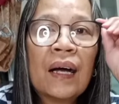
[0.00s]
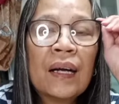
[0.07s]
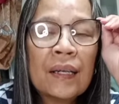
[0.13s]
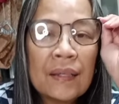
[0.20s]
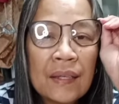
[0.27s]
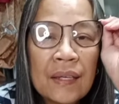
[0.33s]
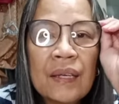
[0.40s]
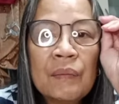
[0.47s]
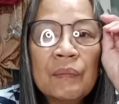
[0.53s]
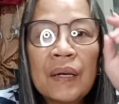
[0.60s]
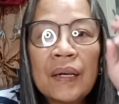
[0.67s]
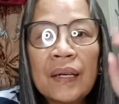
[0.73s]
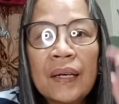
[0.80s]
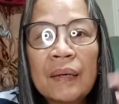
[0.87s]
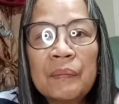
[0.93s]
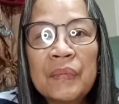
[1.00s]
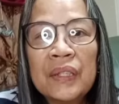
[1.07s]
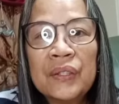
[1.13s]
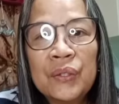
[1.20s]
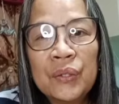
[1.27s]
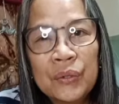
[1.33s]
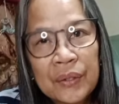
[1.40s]
aking mga
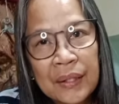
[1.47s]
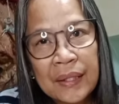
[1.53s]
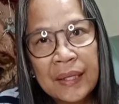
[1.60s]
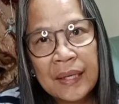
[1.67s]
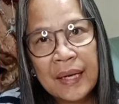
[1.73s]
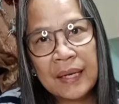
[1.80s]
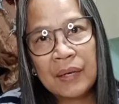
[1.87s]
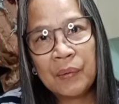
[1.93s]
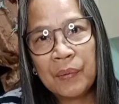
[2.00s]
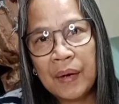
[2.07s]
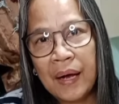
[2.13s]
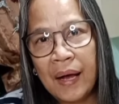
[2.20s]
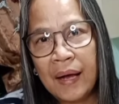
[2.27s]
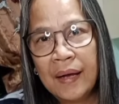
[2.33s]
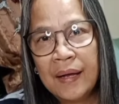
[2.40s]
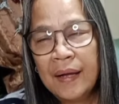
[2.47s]
video na ginagawa.